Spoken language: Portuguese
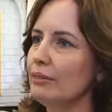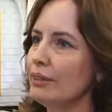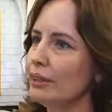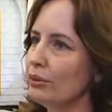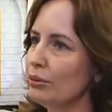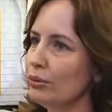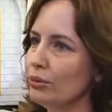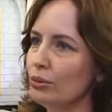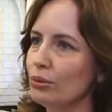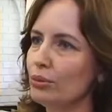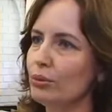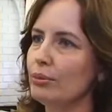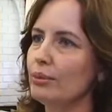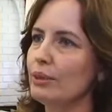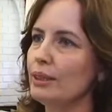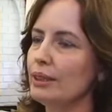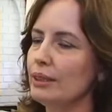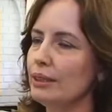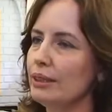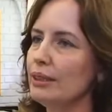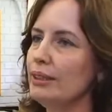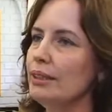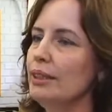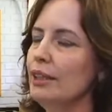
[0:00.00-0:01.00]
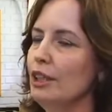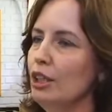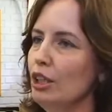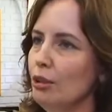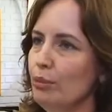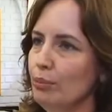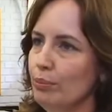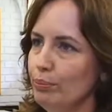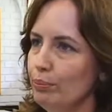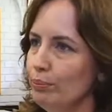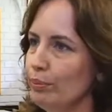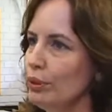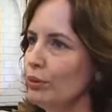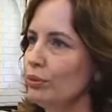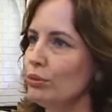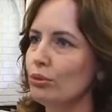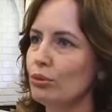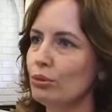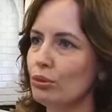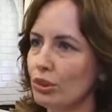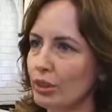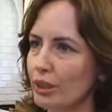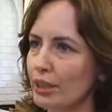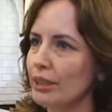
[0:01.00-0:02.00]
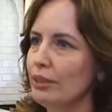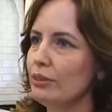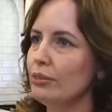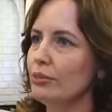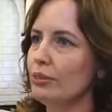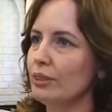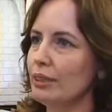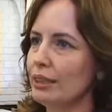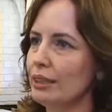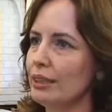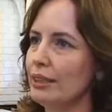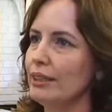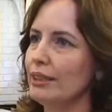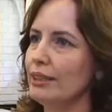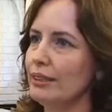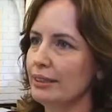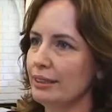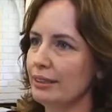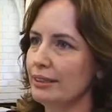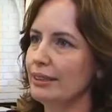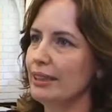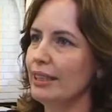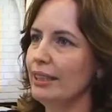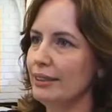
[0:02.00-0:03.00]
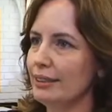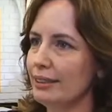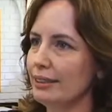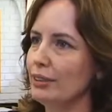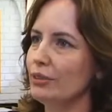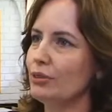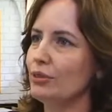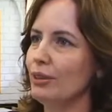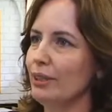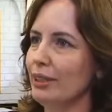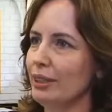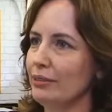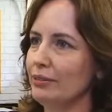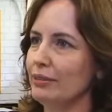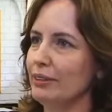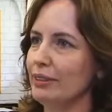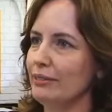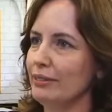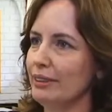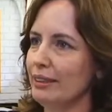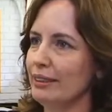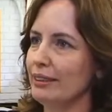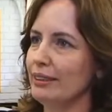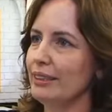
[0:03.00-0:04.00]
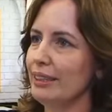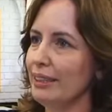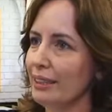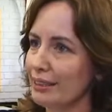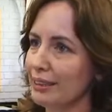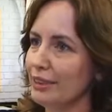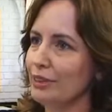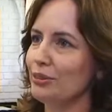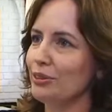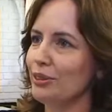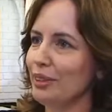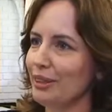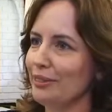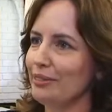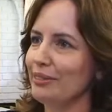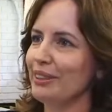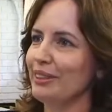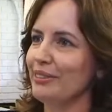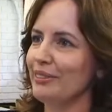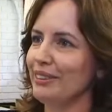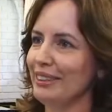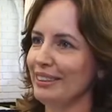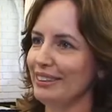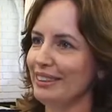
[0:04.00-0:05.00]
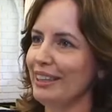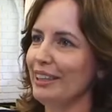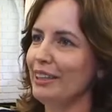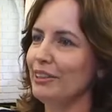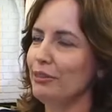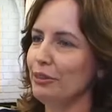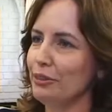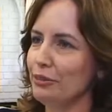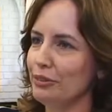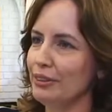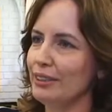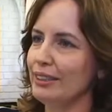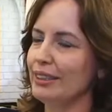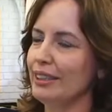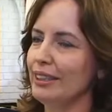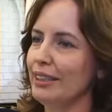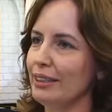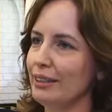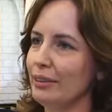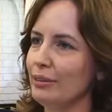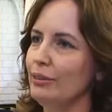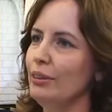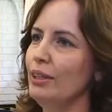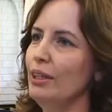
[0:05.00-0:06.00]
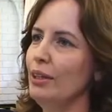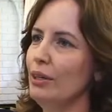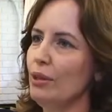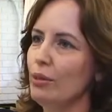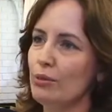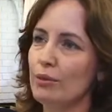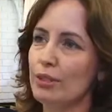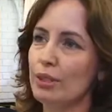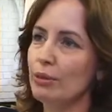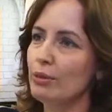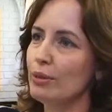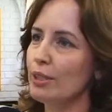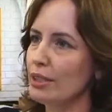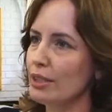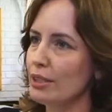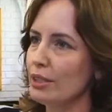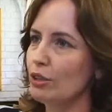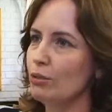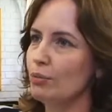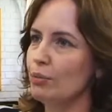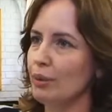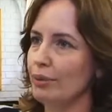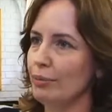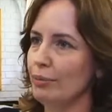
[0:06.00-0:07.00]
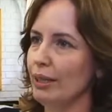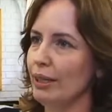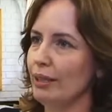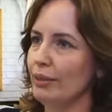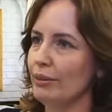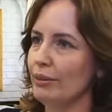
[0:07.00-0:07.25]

é construída pelos sujeitos que desta escola frequent... nessa escola frequentaram e fizeram o seu ensino primário.